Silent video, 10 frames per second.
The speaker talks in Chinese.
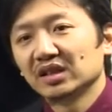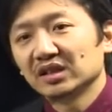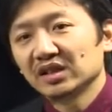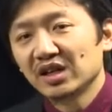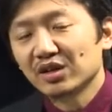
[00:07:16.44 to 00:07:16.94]

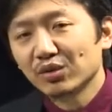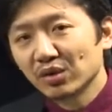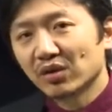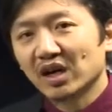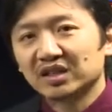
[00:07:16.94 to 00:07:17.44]
但是如
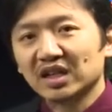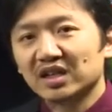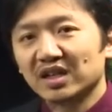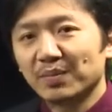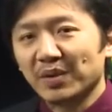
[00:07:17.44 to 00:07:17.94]
果这个
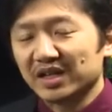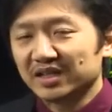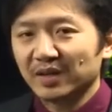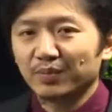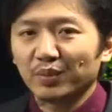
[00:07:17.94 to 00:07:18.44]
人本
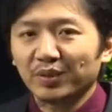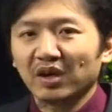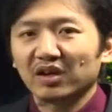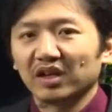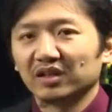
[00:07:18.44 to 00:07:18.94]
身不
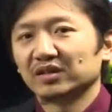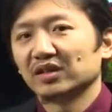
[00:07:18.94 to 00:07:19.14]
漂亮。